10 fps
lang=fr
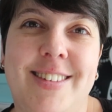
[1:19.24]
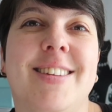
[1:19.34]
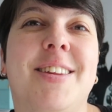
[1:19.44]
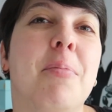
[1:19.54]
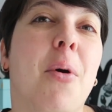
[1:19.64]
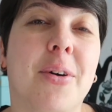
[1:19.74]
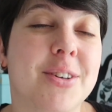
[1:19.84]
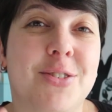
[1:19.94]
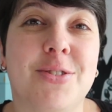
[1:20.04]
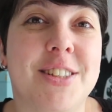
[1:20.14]
C'est tellement...
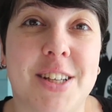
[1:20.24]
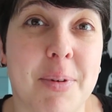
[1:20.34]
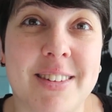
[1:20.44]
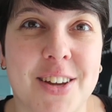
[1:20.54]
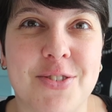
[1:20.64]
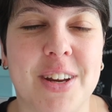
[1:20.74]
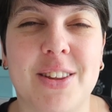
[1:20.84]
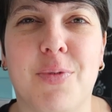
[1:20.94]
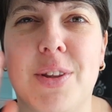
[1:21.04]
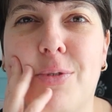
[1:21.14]
Je dis jamais ça à
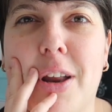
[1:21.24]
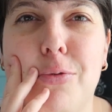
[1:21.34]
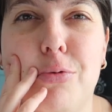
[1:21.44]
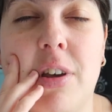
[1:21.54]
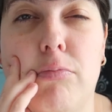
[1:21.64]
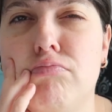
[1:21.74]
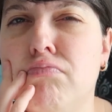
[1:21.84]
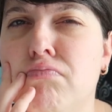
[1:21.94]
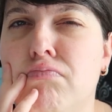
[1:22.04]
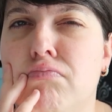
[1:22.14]
Juliette en fait donc elle a dû dire
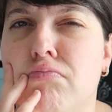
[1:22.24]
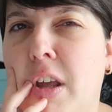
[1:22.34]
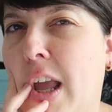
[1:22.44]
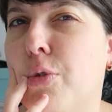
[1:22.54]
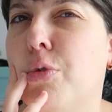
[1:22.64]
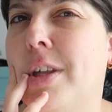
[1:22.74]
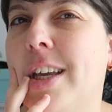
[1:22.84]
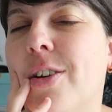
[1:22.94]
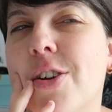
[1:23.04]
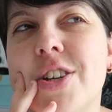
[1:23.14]
et un truc
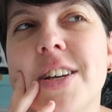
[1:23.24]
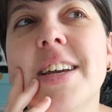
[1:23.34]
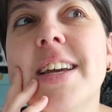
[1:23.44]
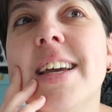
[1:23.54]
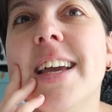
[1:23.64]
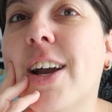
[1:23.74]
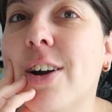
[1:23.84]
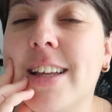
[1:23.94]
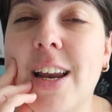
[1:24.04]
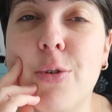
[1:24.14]
qui cloche. Et
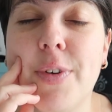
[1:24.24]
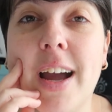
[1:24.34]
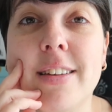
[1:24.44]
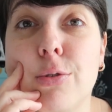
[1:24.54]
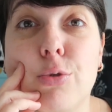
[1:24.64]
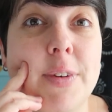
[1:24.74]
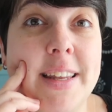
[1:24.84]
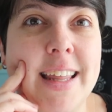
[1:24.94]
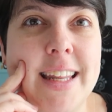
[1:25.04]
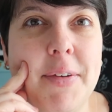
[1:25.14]
quand elle a ouvert, elle s'est retrouvée
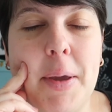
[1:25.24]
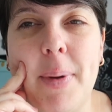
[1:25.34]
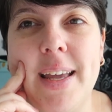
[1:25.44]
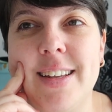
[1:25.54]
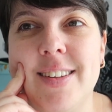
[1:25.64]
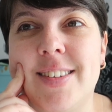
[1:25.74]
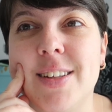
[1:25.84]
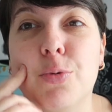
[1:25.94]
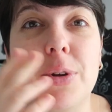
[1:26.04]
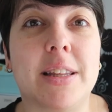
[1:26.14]
nez à avec Maëlys
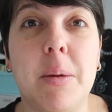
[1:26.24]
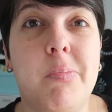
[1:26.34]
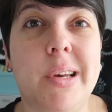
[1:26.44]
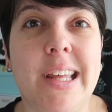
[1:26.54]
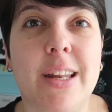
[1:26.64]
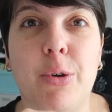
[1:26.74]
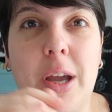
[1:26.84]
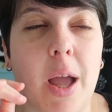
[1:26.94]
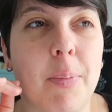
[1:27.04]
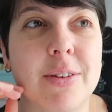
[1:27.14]
et nous on était pliés de
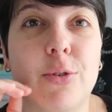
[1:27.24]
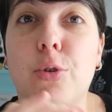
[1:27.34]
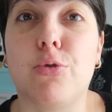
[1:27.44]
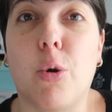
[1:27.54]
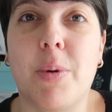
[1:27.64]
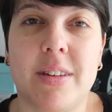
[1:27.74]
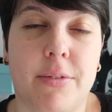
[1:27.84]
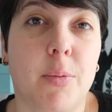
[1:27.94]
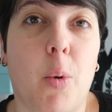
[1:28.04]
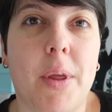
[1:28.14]
rire parce que notre surprise a
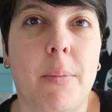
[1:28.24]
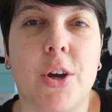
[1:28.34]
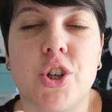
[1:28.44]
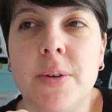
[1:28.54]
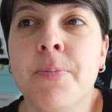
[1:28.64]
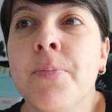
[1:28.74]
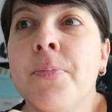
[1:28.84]
vraiment bien marché.